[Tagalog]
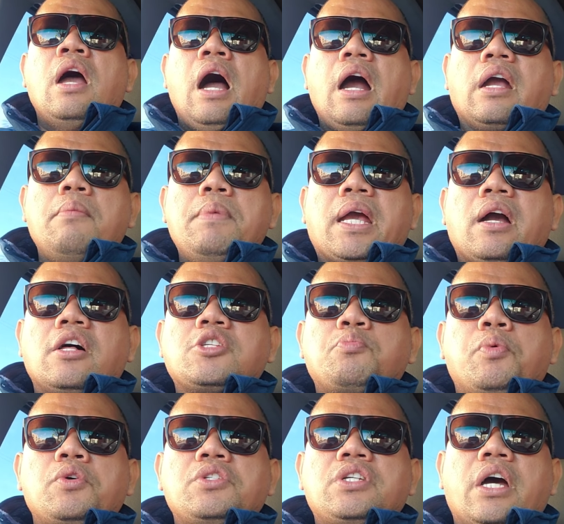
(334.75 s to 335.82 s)
Ang chemicals
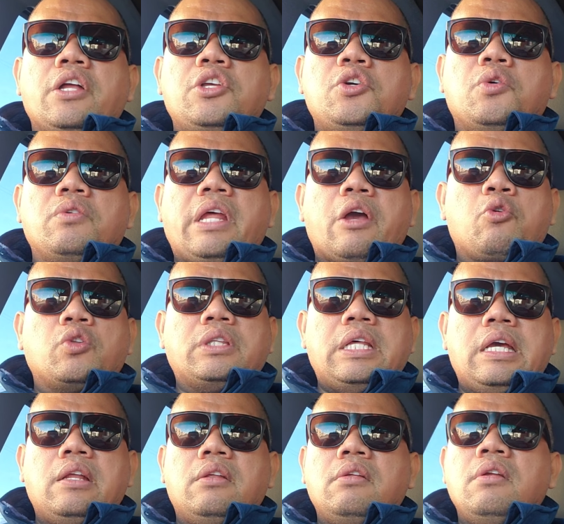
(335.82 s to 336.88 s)
po dyan, yung
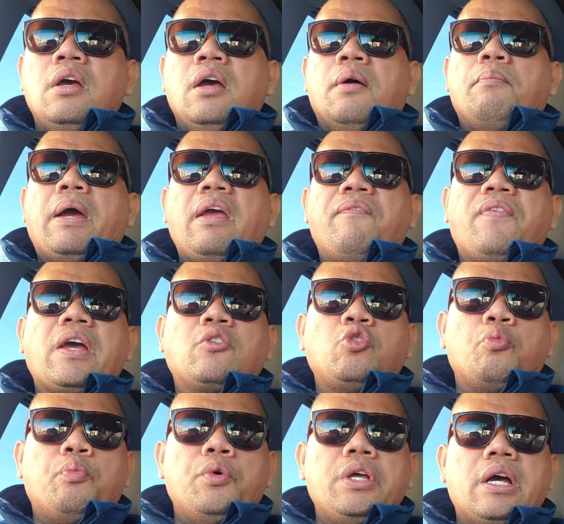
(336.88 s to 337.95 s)
nicotine, may
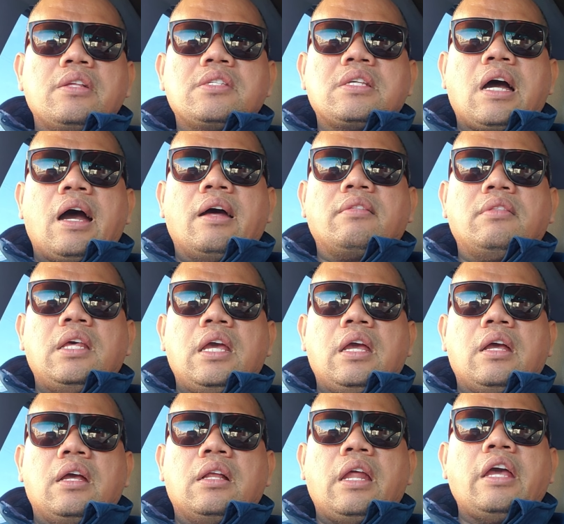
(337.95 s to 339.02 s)
epekto po yan sa
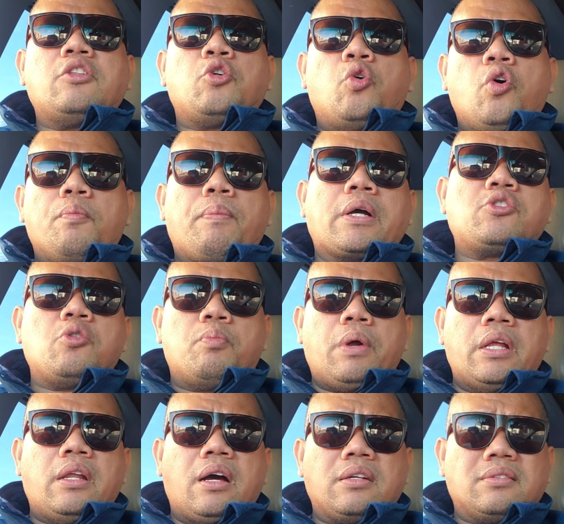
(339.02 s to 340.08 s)
ating later on pag
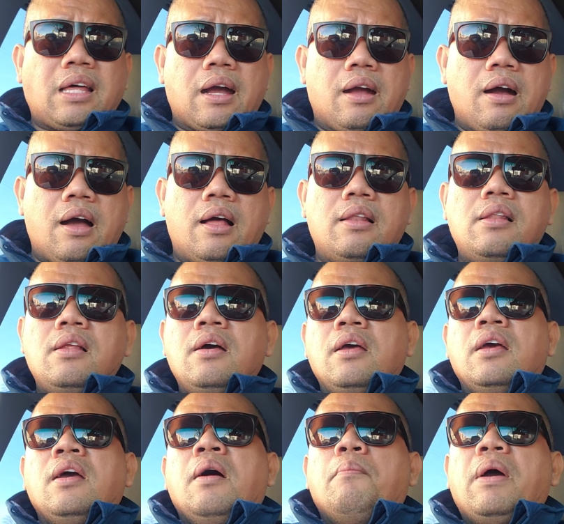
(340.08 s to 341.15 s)
sobra ng tagal,
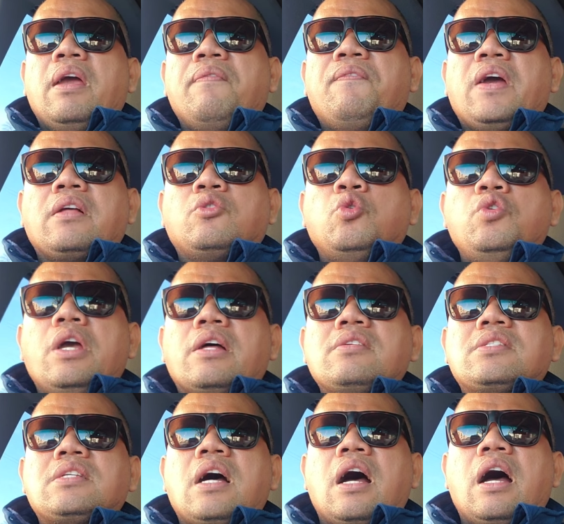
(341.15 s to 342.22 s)
may epekto yan
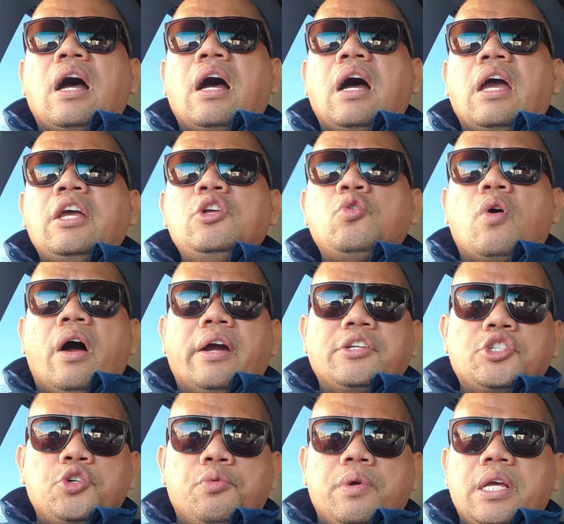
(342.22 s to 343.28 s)
sa inyong
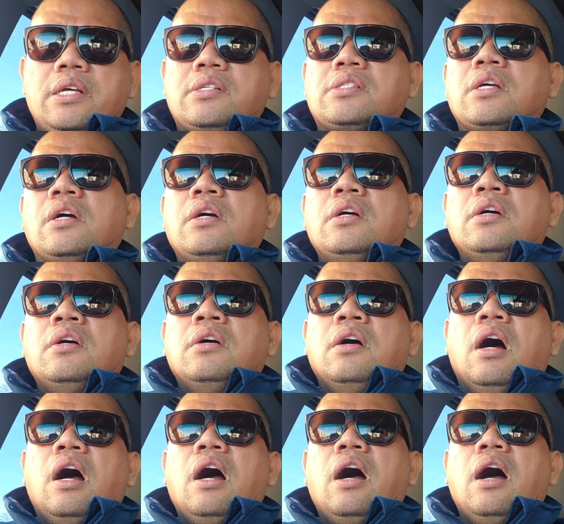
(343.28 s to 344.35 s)
arteries.
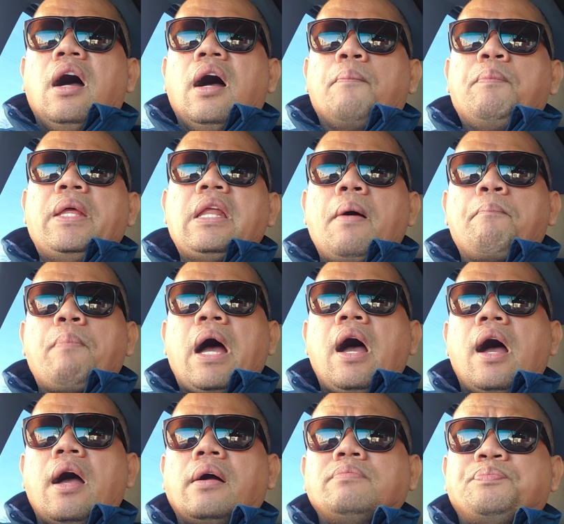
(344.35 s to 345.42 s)
Uh,
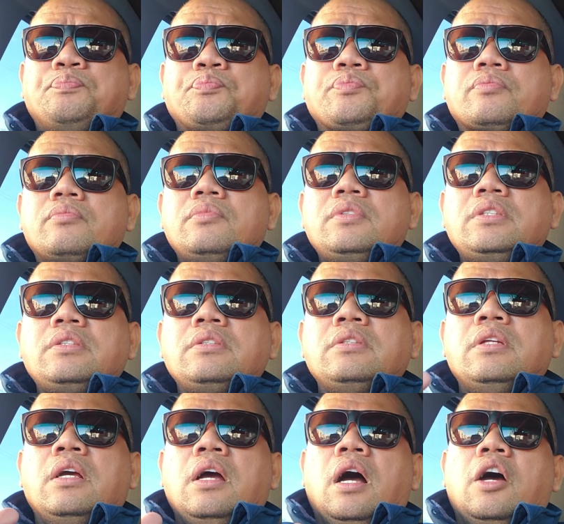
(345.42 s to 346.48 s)
pinapa,
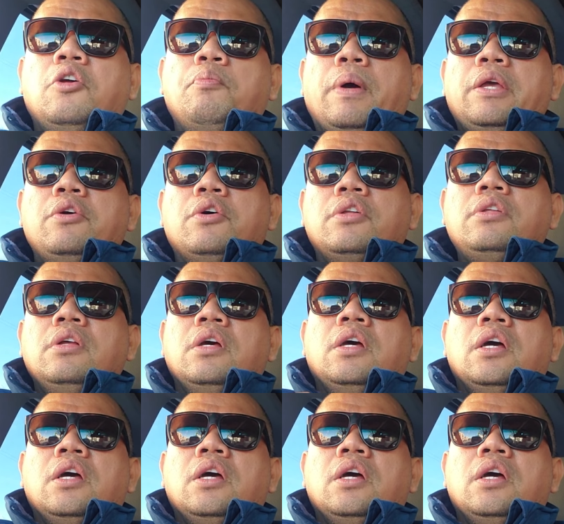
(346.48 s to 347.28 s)
ano ba yun?